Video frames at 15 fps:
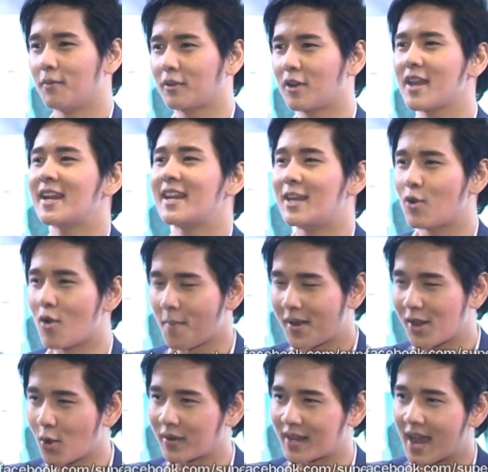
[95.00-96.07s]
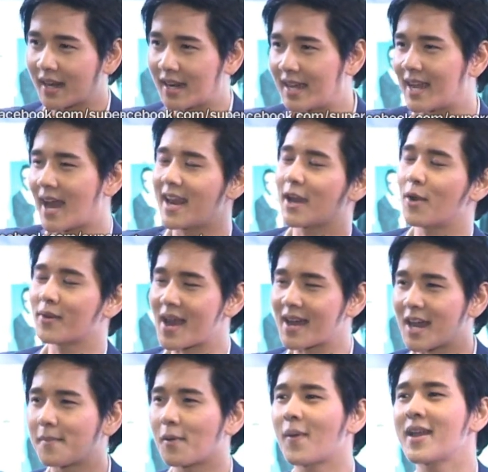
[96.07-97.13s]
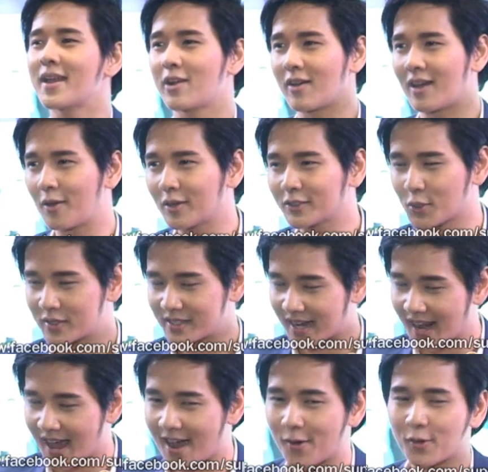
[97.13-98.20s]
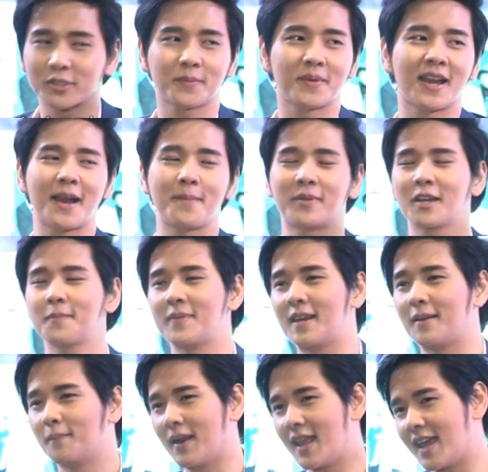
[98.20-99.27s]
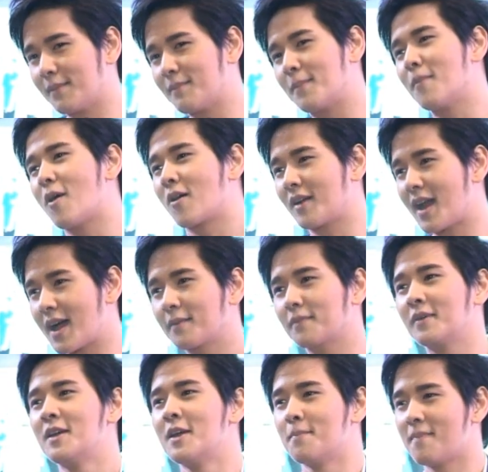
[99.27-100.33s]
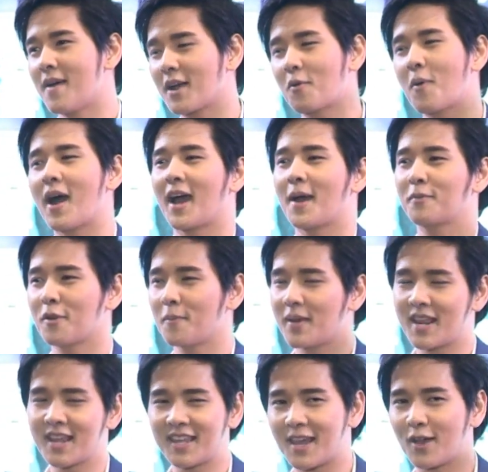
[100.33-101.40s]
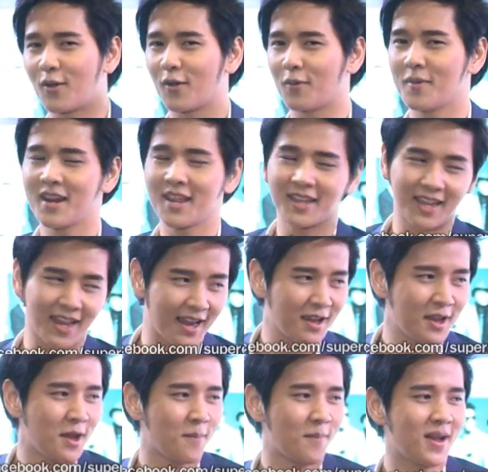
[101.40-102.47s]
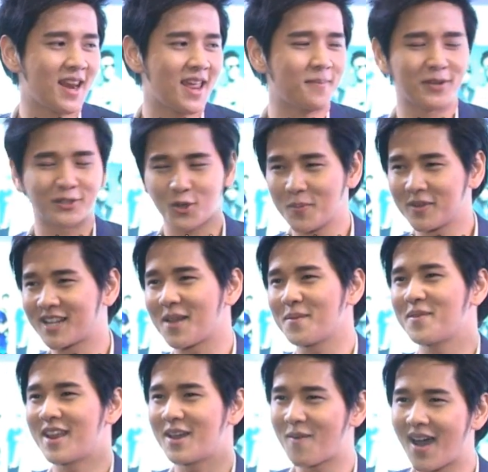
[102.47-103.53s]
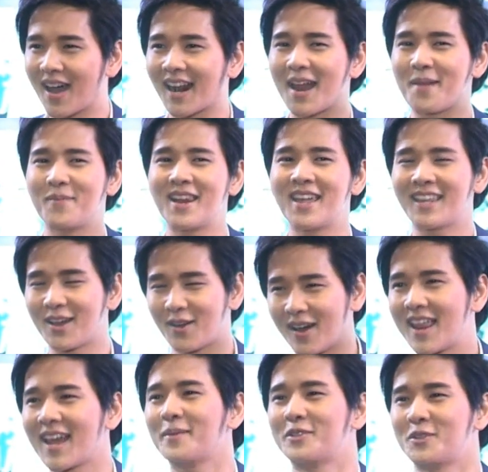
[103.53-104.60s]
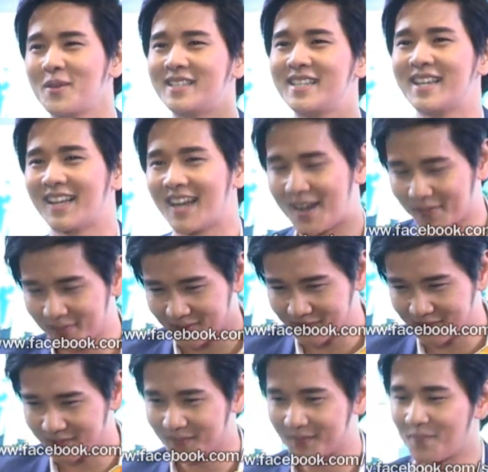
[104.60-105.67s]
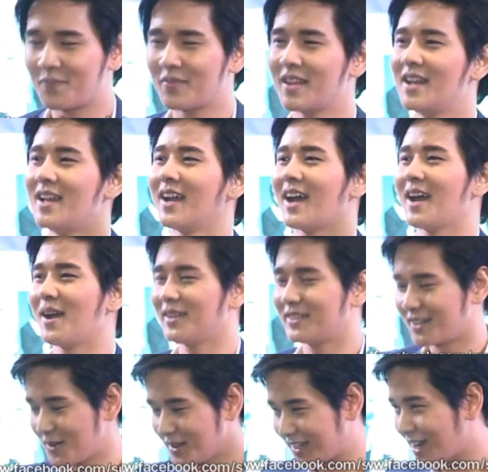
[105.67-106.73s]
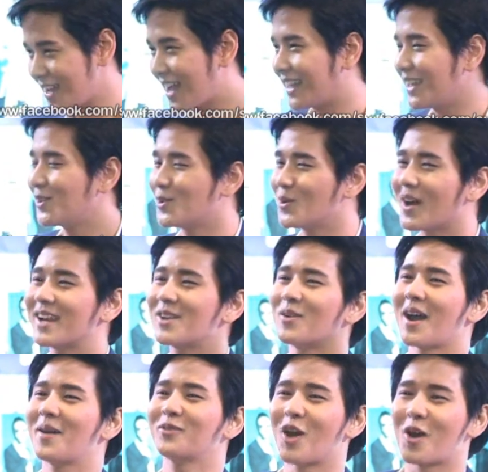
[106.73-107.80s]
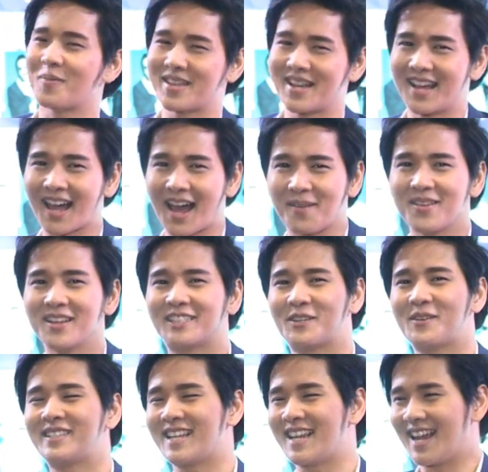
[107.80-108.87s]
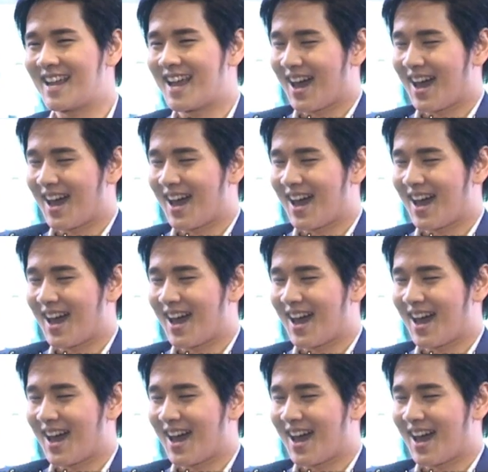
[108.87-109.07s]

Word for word: ก็ยังดีกว่าไม่โดนกักเลยการที่เขากักเราไปว่าอย่างน้อยเขาก็สนใจเราใช่ไหมครับมันก็เป็นเพลงแบบบอกรักมากกว่าครับก็ไม่ได้เกี่ยวไม่ได้ไม่ได้ประชดประชันไม่ได้ว่าใครไม่ได้เกี่ยวอะไรกับชีวิตจริงครับจริงไม่กักเนาะชีวิตก็อย่างที่รู้ๆกันอยู่ครับตอบไปเยอะแล้วครับ ในชีวิตจริง